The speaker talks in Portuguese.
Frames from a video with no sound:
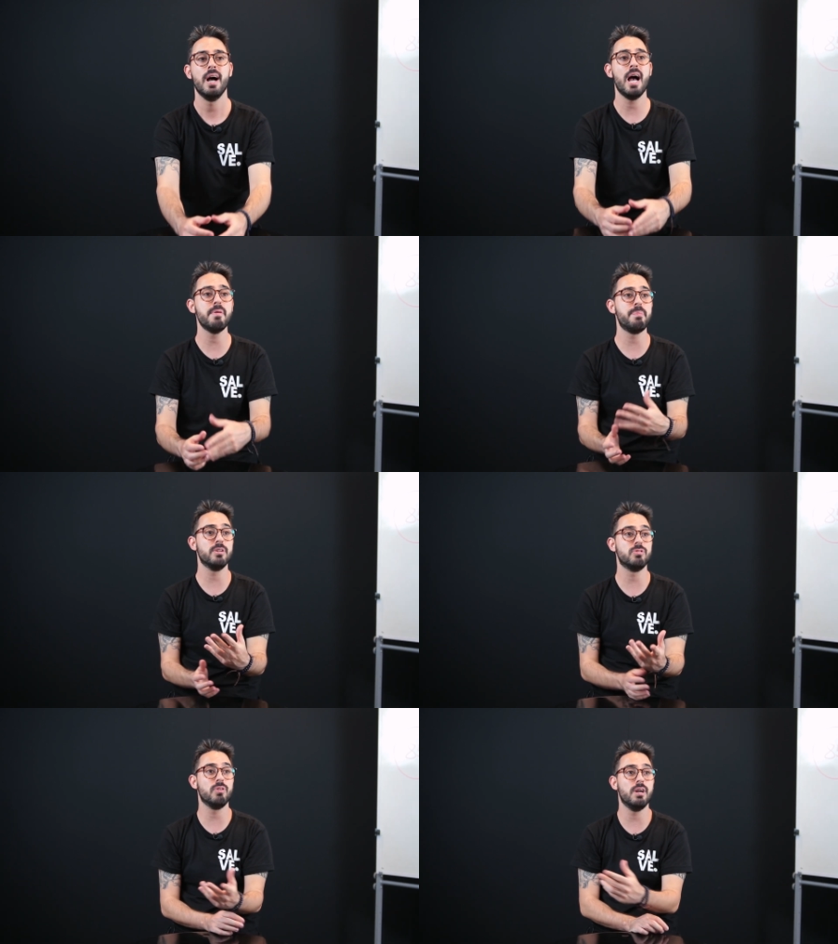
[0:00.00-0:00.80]
Ah, mas
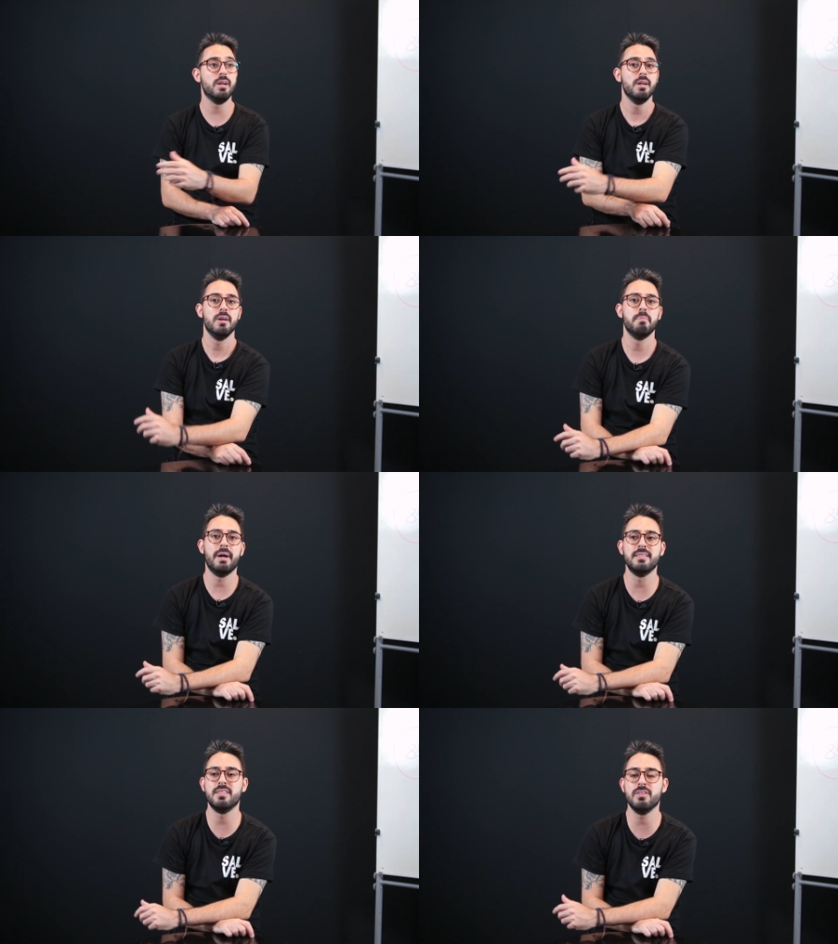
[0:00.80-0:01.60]
professor,
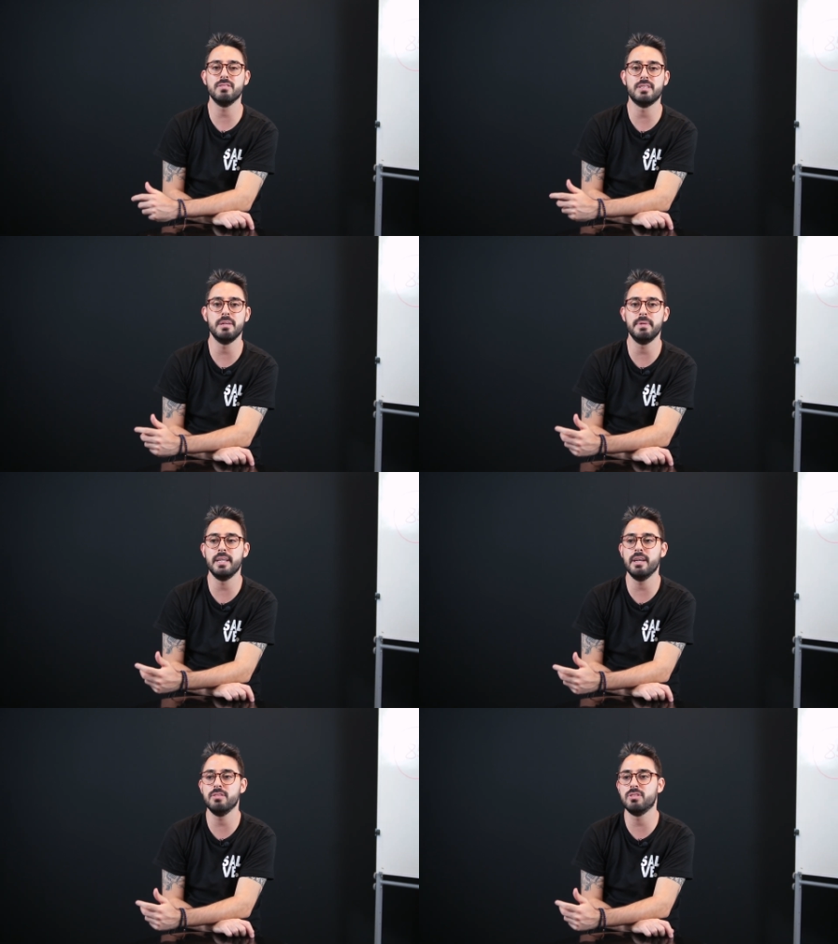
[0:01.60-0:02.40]
mas eu não
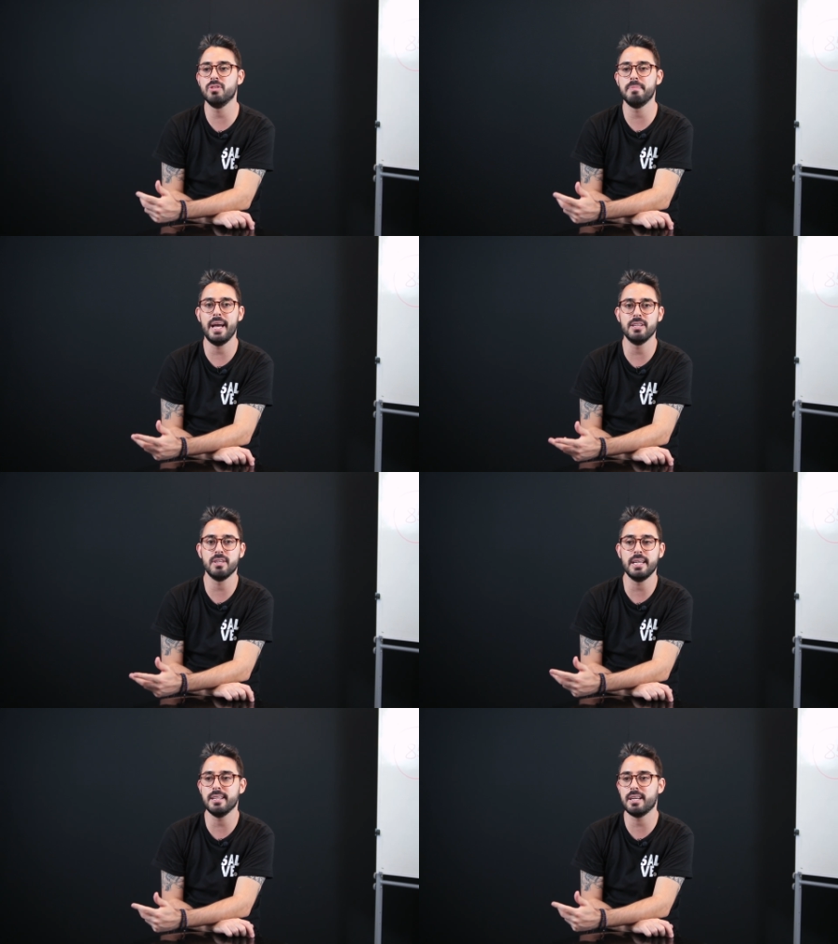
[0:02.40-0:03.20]
terminei o ensino
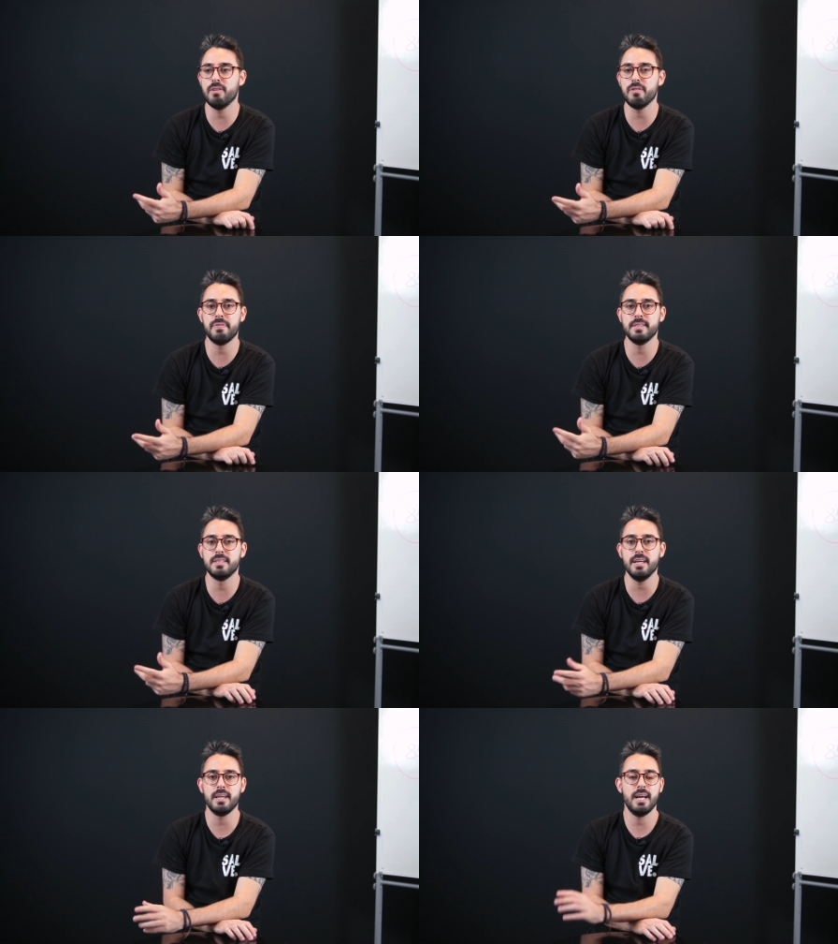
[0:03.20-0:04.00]
médio ainda, o que eu vou
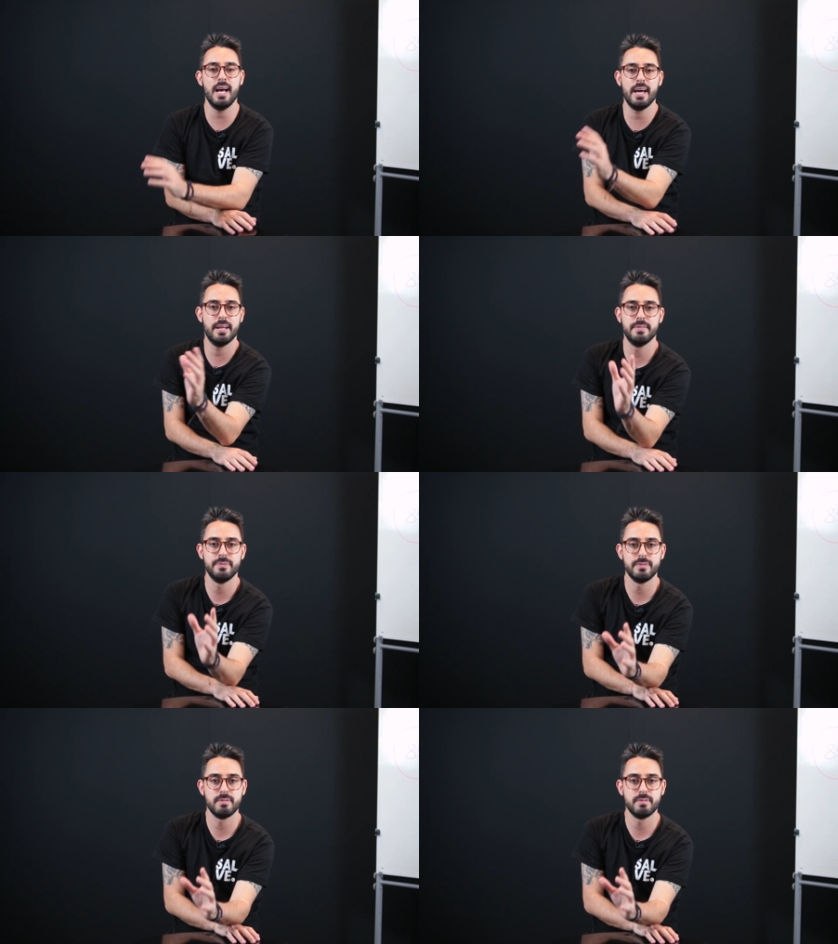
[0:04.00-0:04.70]
fazer? Cara,